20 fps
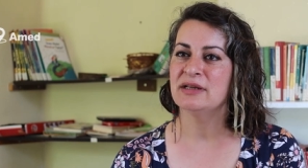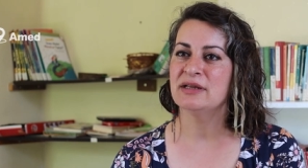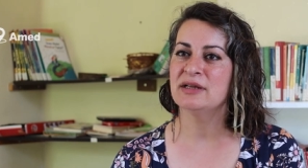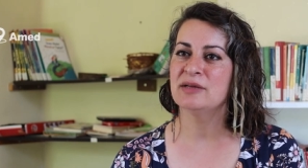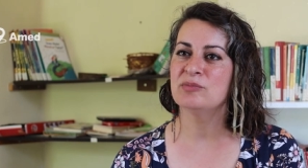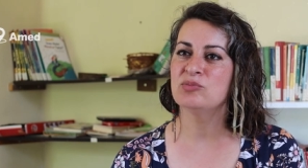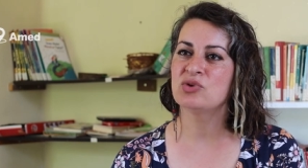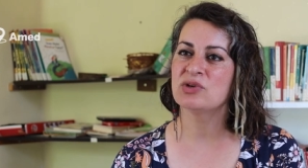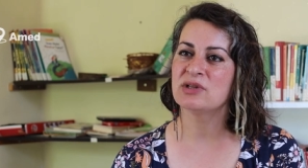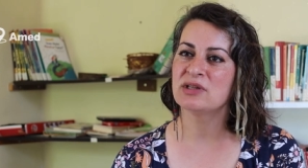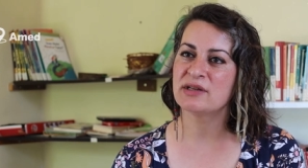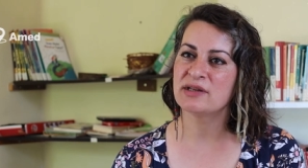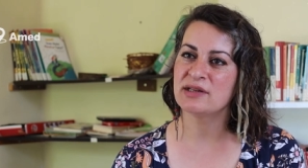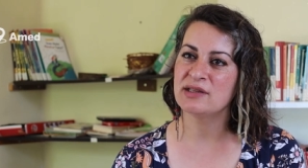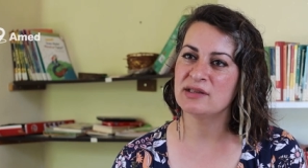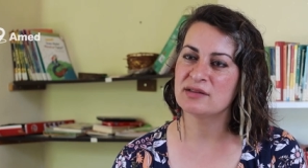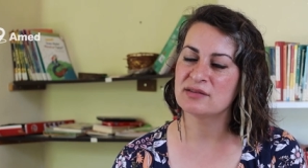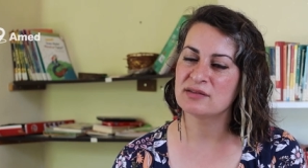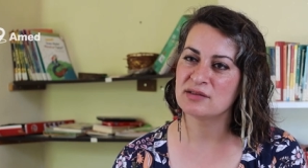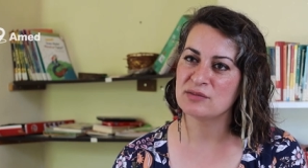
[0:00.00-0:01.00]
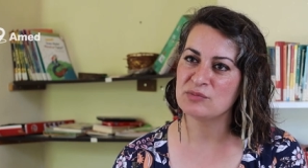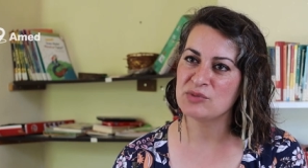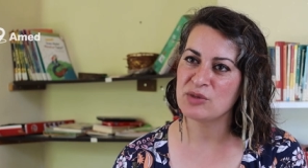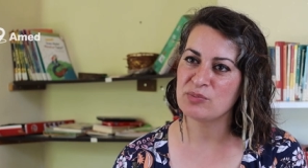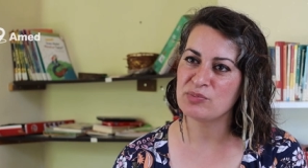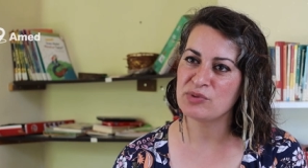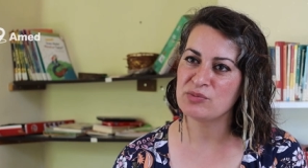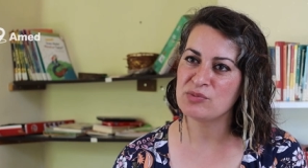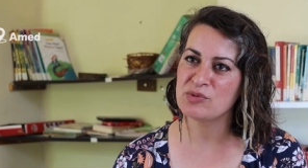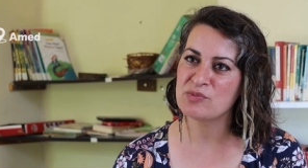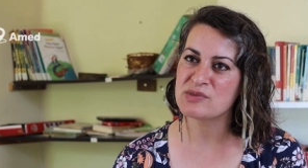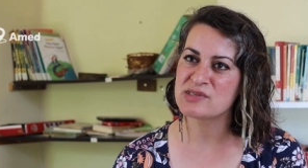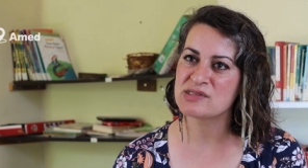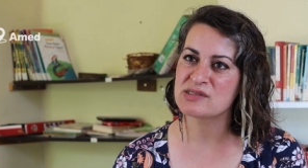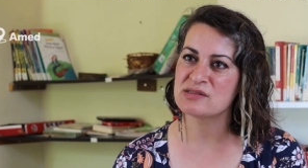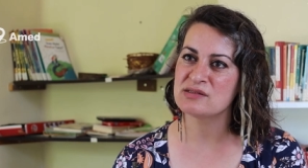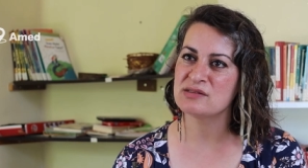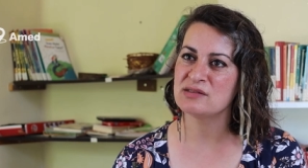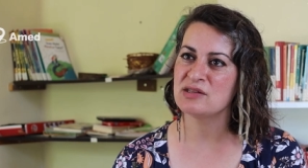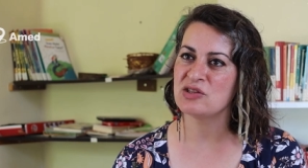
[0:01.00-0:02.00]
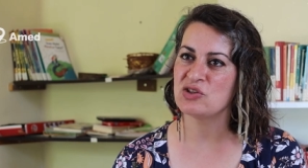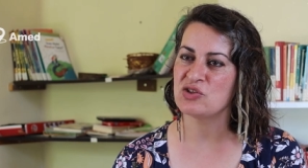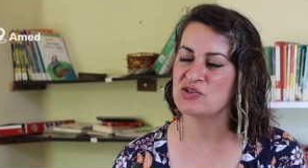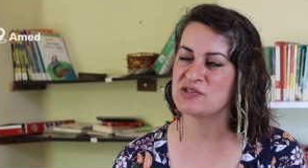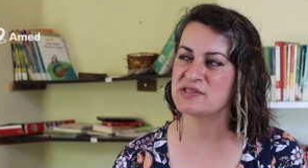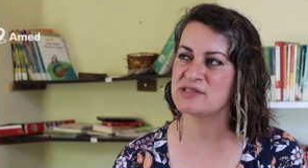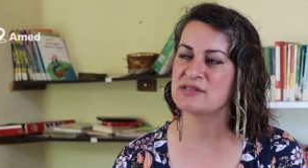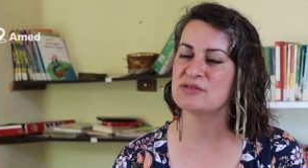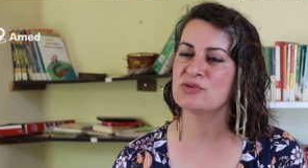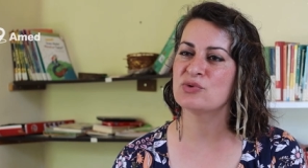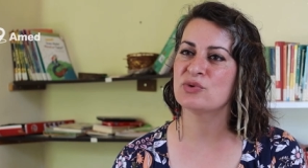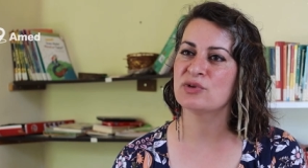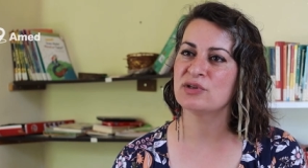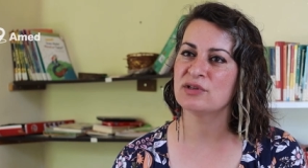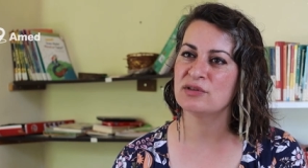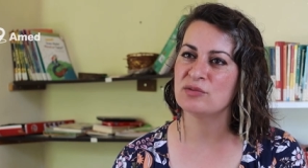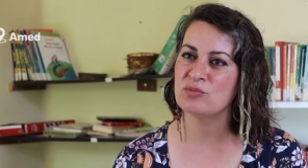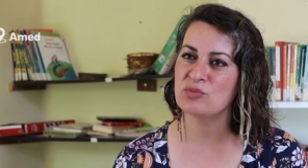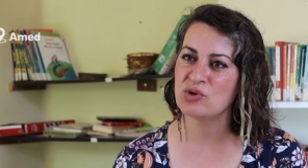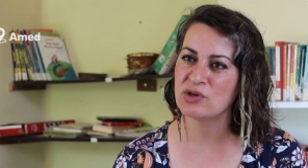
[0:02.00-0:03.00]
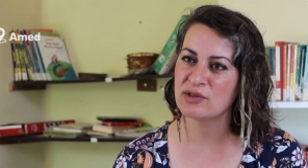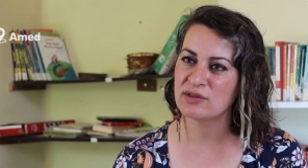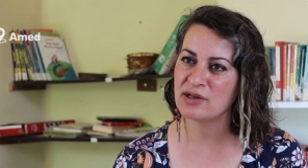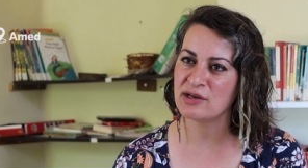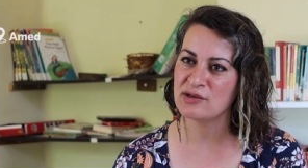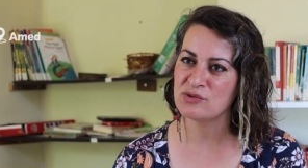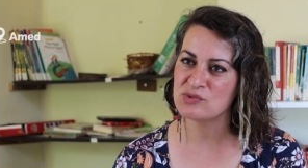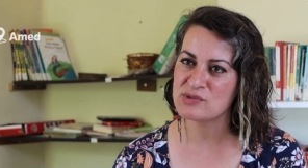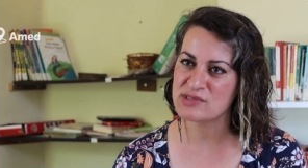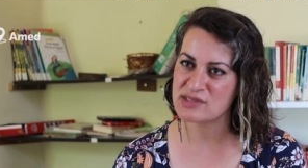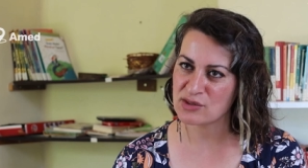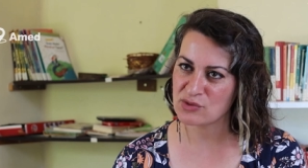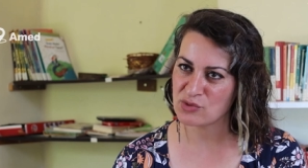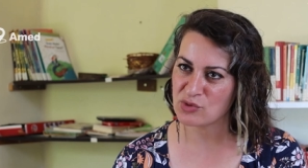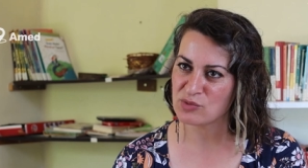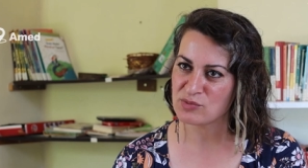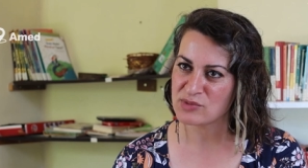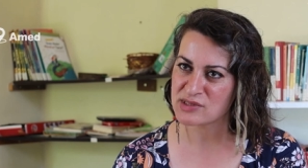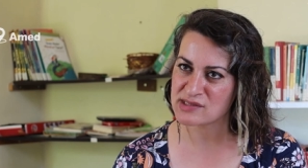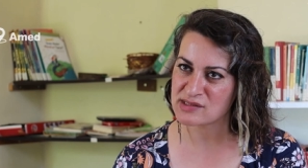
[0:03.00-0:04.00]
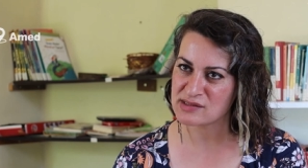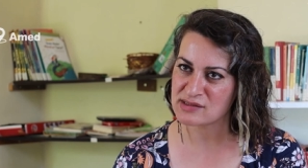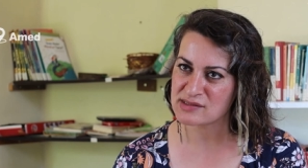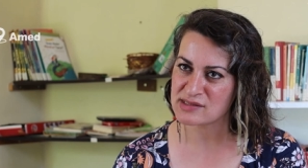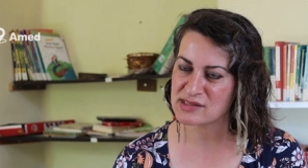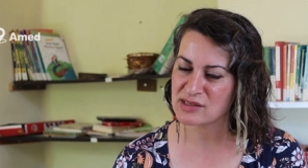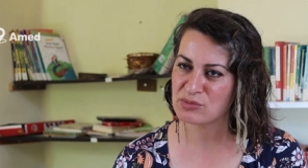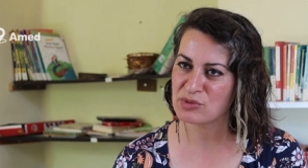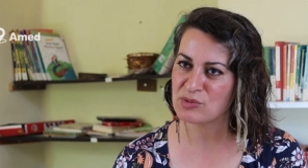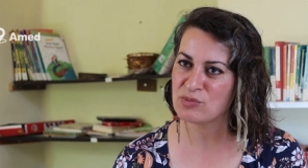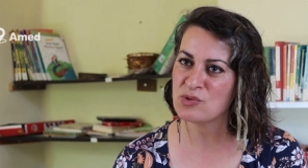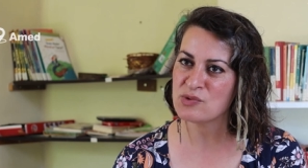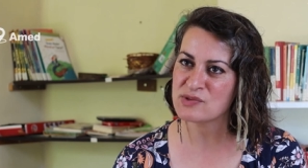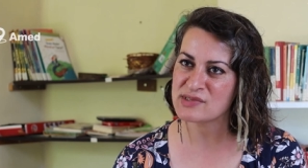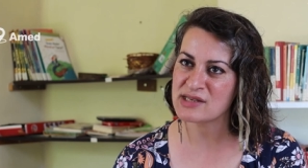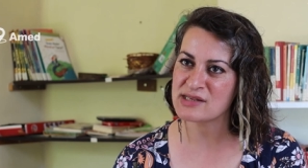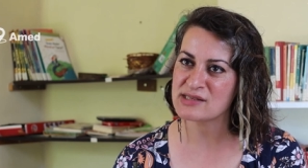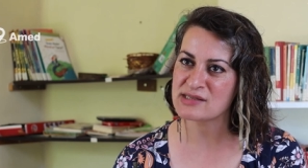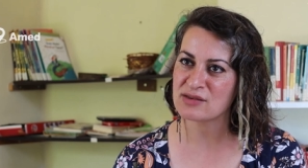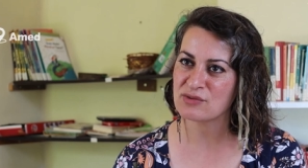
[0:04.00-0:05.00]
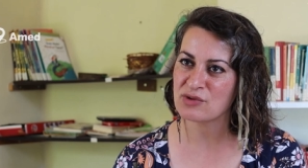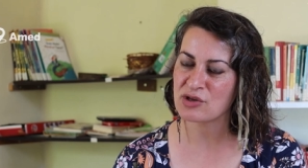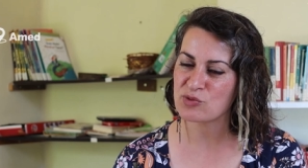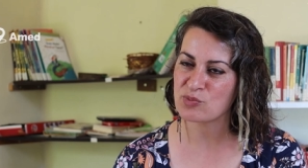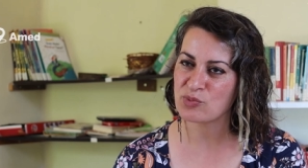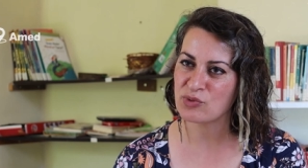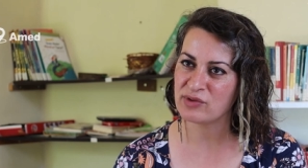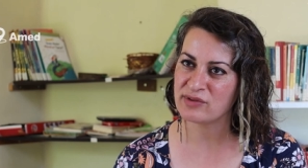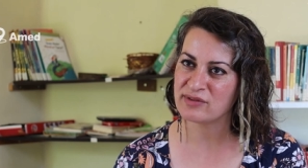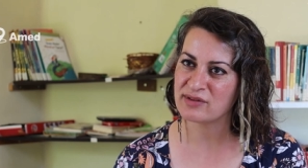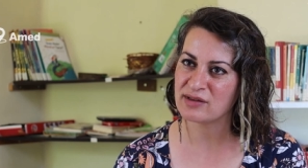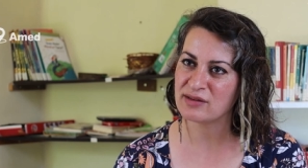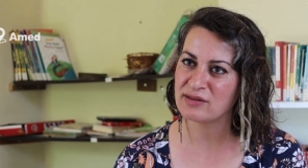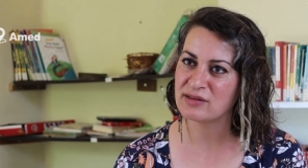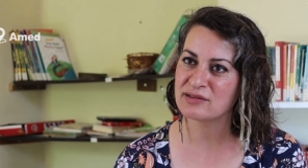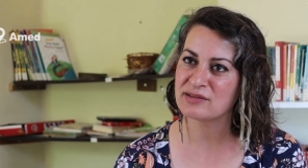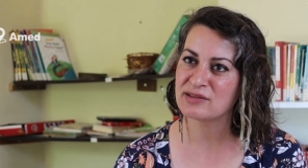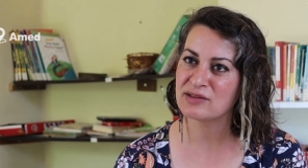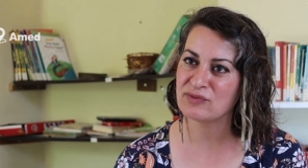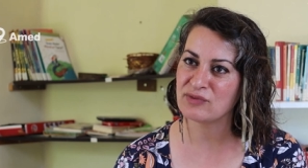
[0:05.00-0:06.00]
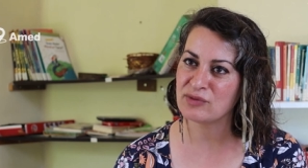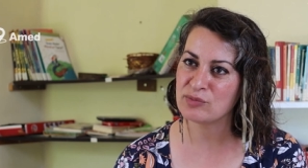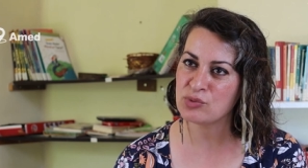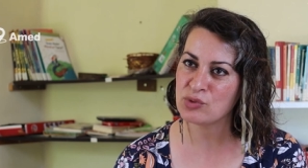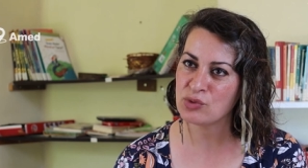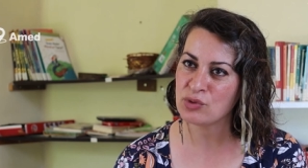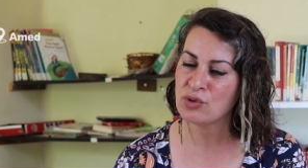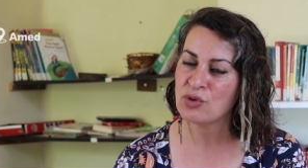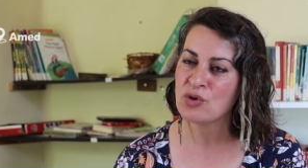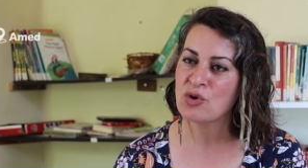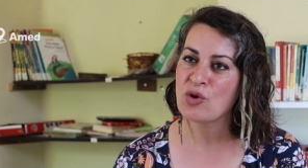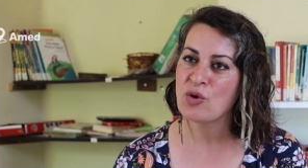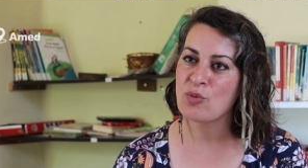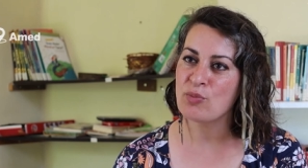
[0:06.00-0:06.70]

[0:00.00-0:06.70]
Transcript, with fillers: E, buralara yatırım yapılmamasının, işsizlik oranının bu kadar yüksek olmasının sebebi özel savaş politikalarıdır ve bu